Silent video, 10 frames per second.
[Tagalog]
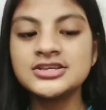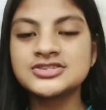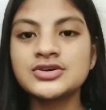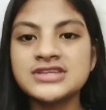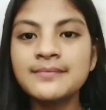
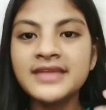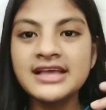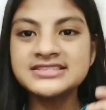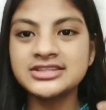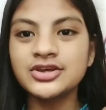So
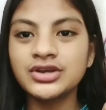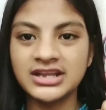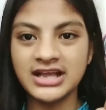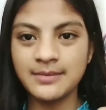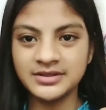sometimes ito yung
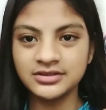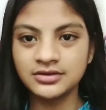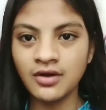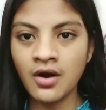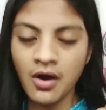ginagamit
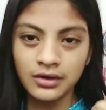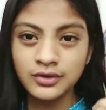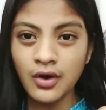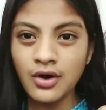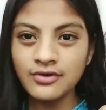
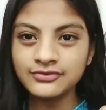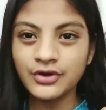ko